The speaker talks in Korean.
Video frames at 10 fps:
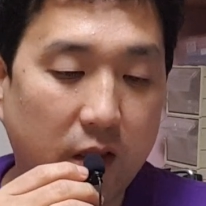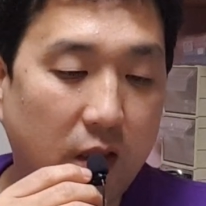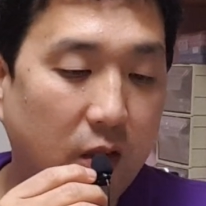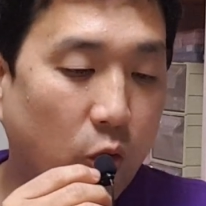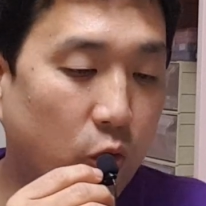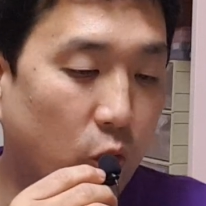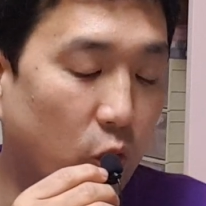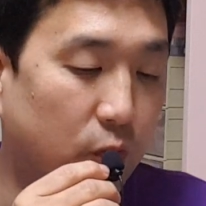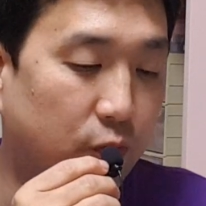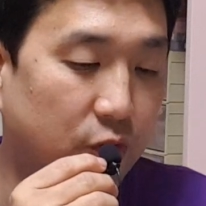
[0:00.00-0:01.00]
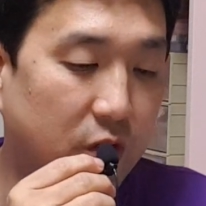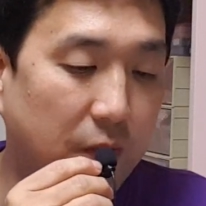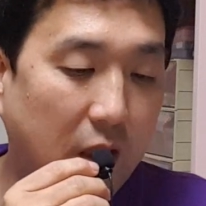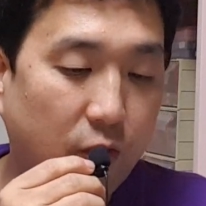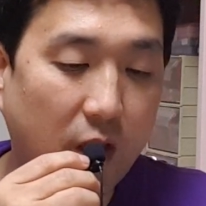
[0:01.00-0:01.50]
이 돈으로 부지
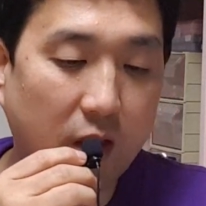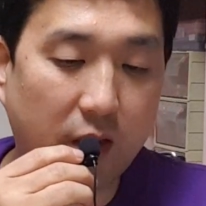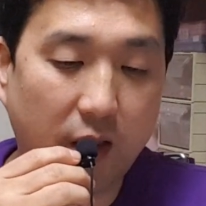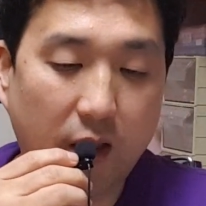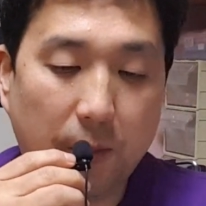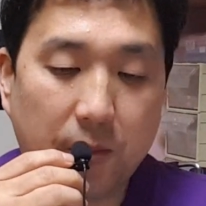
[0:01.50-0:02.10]
매입과 함께